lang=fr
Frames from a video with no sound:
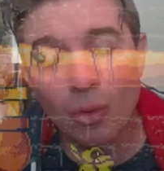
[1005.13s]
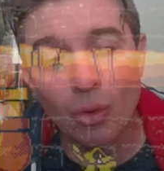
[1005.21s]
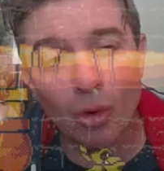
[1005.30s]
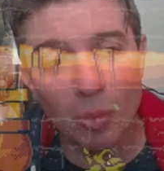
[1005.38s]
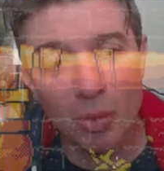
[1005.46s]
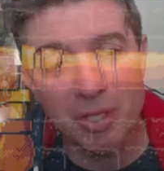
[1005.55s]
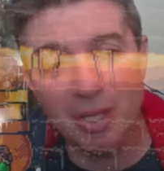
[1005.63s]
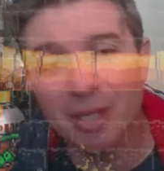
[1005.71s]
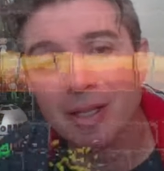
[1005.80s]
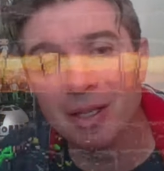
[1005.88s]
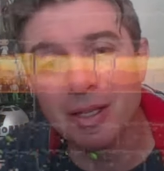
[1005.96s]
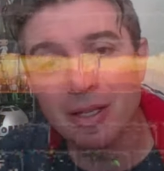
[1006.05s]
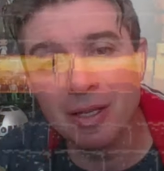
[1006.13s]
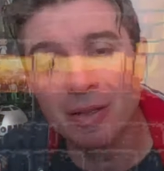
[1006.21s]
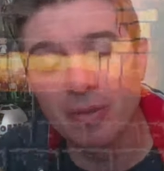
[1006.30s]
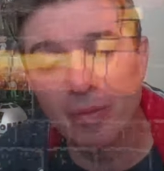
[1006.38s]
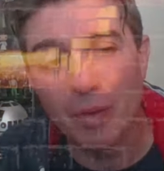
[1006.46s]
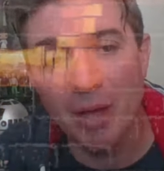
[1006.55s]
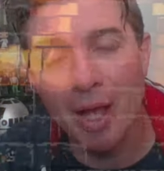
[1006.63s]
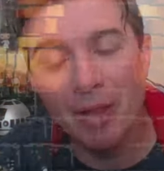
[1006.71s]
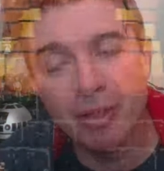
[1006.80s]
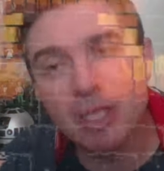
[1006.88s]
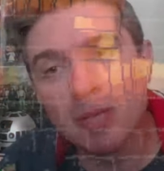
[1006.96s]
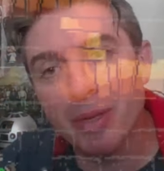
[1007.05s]
commence à créer
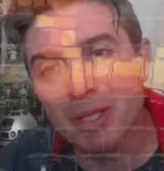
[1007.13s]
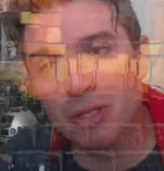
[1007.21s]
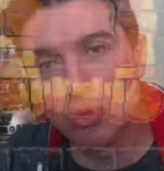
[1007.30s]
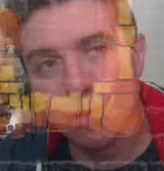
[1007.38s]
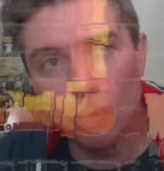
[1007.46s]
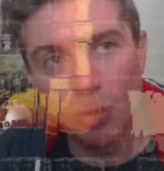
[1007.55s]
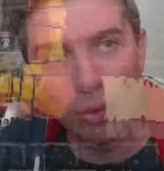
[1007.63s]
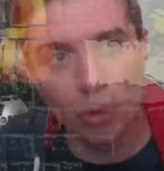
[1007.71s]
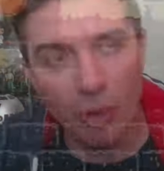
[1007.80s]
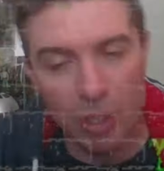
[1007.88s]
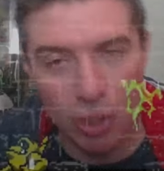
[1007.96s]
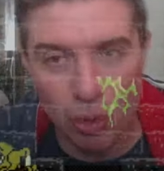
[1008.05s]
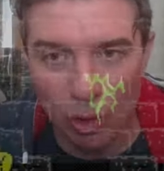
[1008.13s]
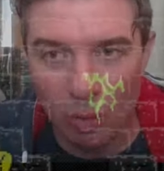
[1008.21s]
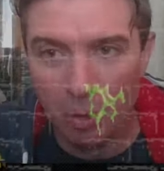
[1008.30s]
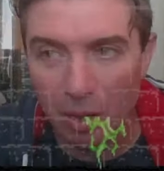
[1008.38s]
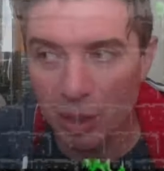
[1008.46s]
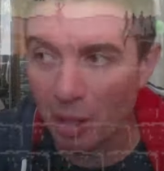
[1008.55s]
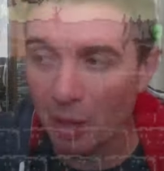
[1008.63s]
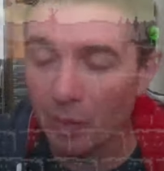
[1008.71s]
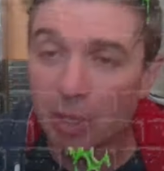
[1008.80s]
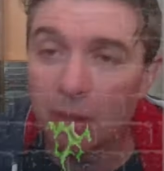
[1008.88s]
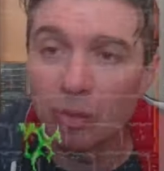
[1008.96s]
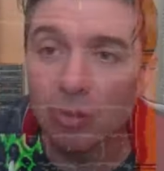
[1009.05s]
un espace de jeu dans la chambre
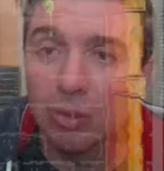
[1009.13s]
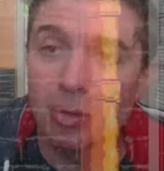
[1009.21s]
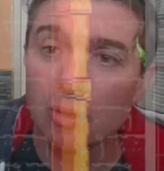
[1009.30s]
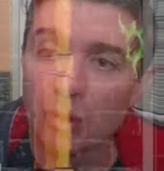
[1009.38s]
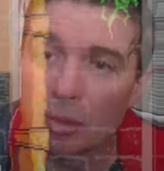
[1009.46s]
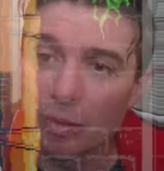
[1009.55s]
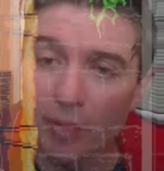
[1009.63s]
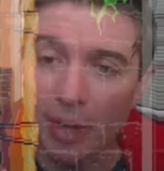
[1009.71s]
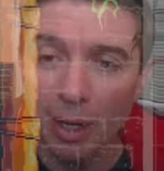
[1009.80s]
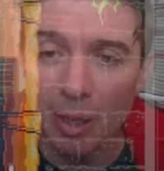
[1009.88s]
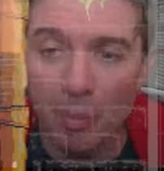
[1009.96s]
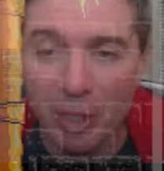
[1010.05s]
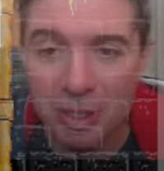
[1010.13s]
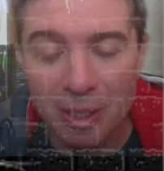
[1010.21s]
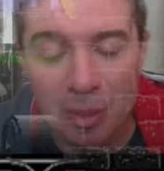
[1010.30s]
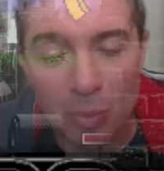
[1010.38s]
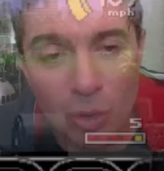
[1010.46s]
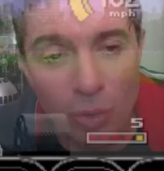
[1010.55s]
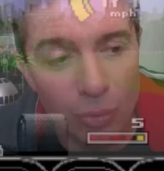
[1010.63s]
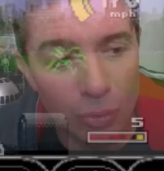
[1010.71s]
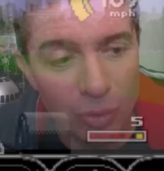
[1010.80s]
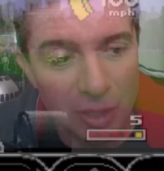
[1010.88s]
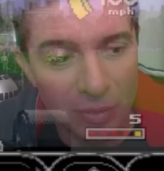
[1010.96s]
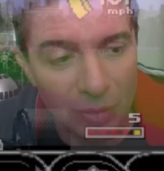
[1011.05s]
avec euh, rapatriement de
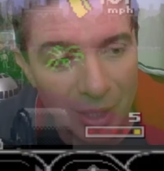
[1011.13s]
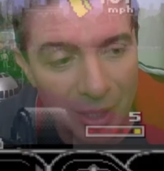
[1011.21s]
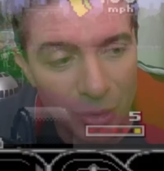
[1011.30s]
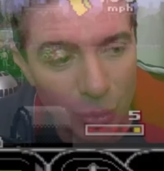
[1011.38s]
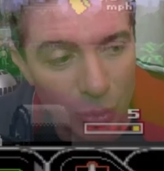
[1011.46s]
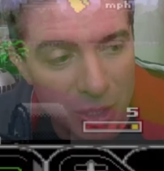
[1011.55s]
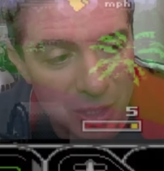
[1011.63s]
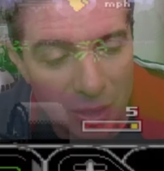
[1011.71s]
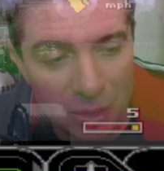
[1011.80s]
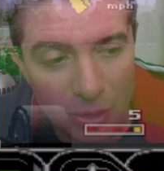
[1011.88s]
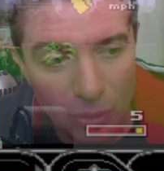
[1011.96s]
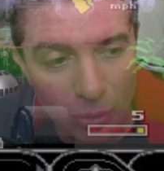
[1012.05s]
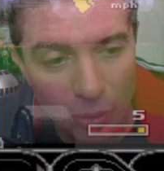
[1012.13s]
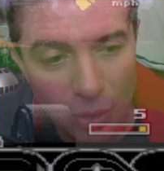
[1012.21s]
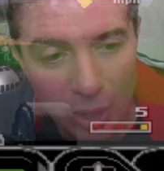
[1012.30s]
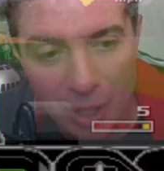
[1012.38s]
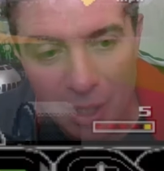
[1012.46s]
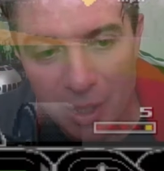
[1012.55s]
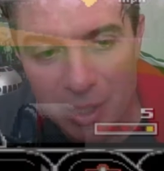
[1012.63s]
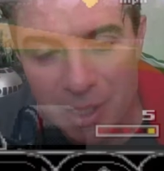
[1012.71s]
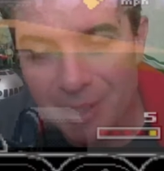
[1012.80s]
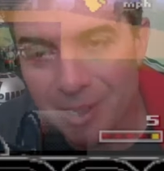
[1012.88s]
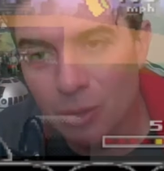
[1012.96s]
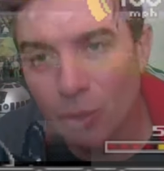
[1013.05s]
TV cathodique euh,
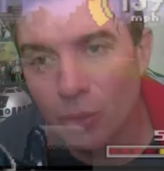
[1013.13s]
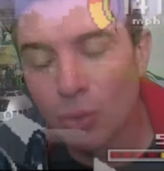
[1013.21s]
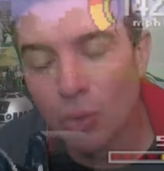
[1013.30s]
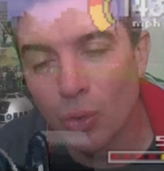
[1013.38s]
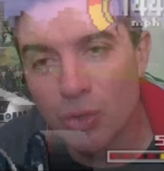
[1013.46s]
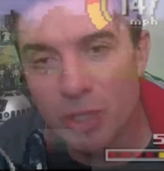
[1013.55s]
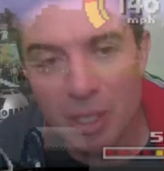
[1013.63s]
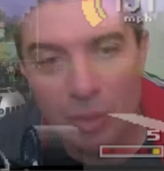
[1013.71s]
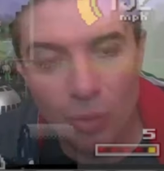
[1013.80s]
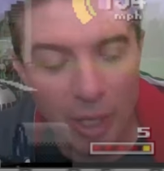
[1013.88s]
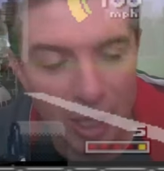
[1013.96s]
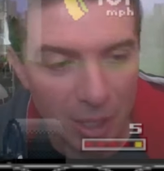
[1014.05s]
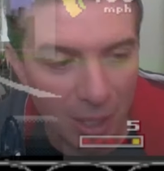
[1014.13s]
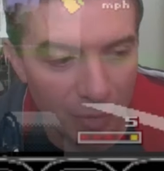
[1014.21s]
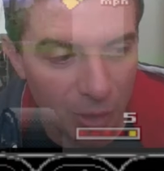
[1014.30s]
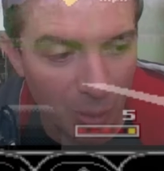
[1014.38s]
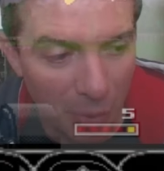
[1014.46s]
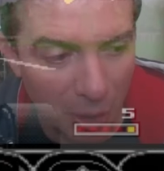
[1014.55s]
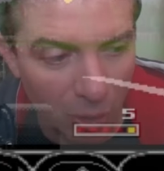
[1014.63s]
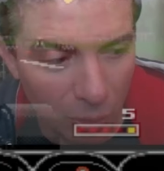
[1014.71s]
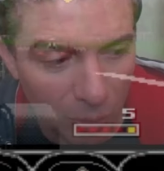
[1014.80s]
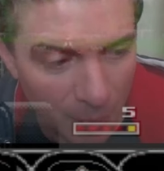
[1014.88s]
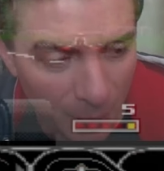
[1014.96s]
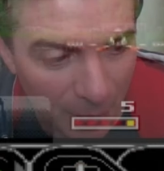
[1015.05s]
qui était dans le grenier ou la cave des
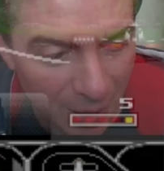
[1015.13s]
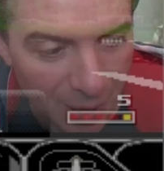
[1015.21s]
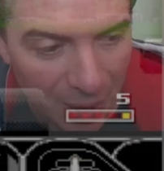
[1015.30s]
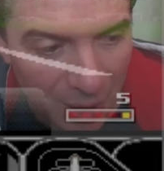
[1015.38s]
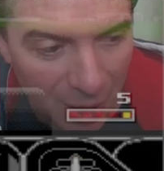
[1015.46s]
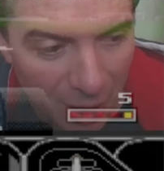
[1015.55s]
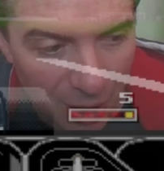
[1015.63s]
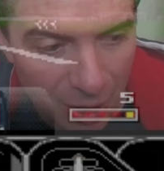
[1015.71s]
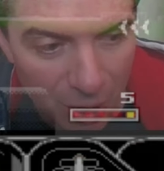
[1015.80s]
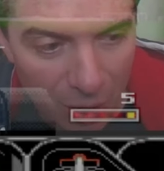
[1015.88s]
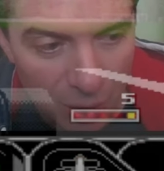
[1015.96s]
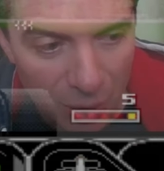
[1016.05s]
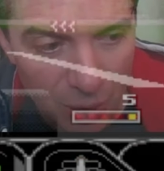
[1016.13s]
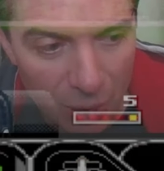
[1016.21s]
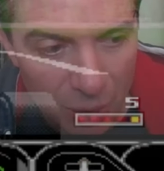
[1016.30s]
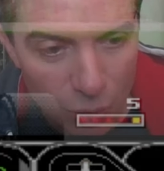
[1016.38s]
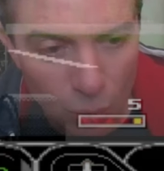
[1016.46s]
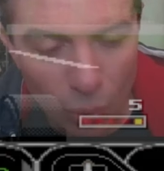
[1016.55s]
parents. où on